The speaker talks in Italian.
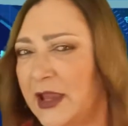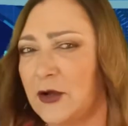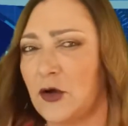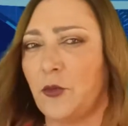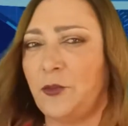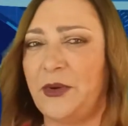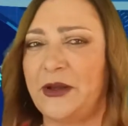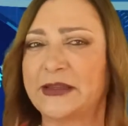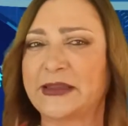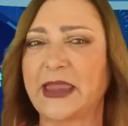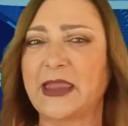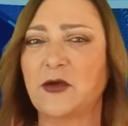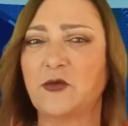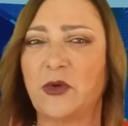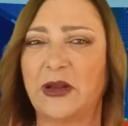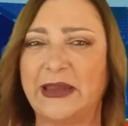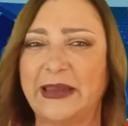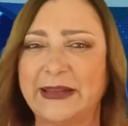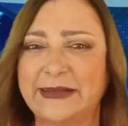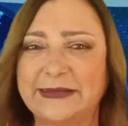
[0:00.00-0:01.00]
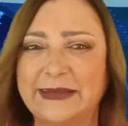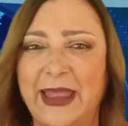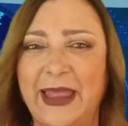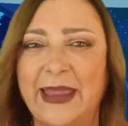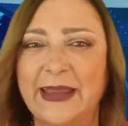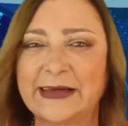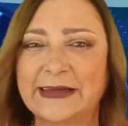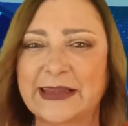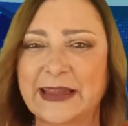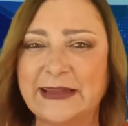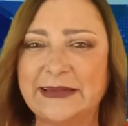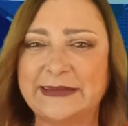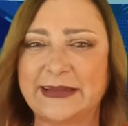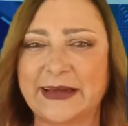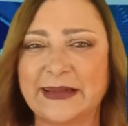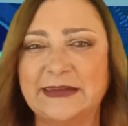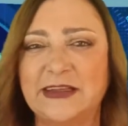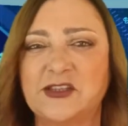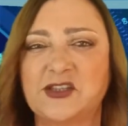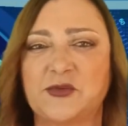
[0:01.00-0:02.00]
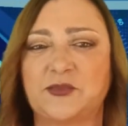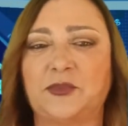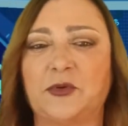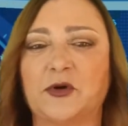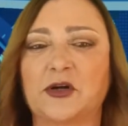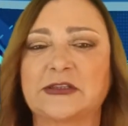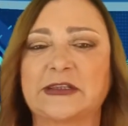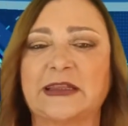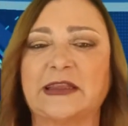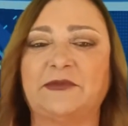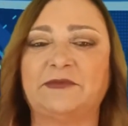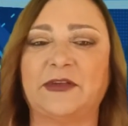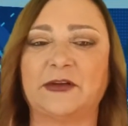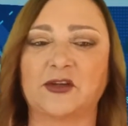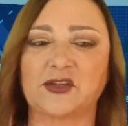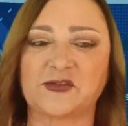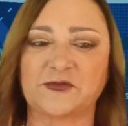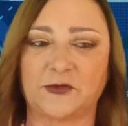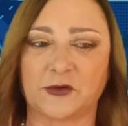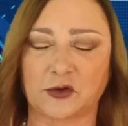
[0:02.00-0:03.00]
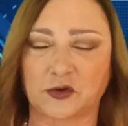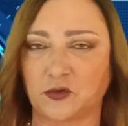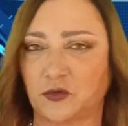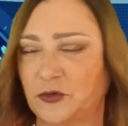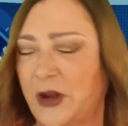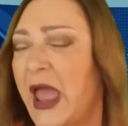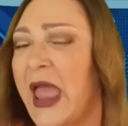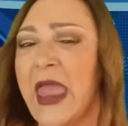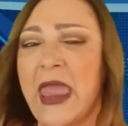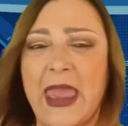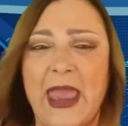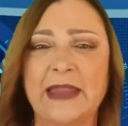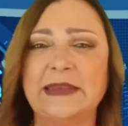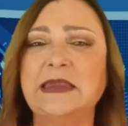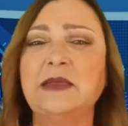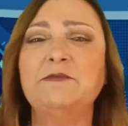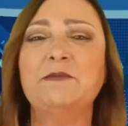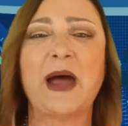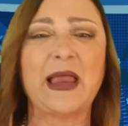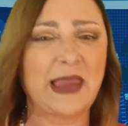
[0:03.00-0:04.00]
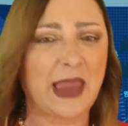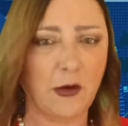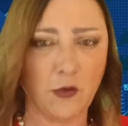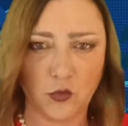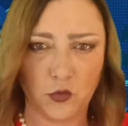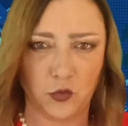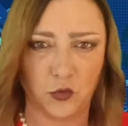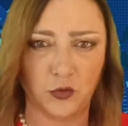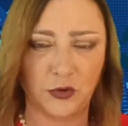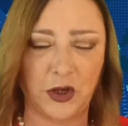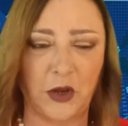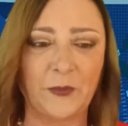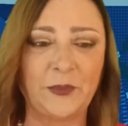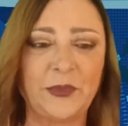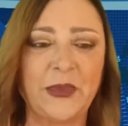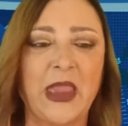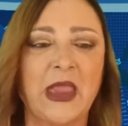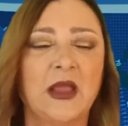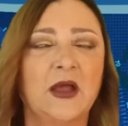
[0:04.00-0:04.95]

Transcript: Ecco perché in quelle terre il 13 porta davvero sfortuna, è di malaugurio.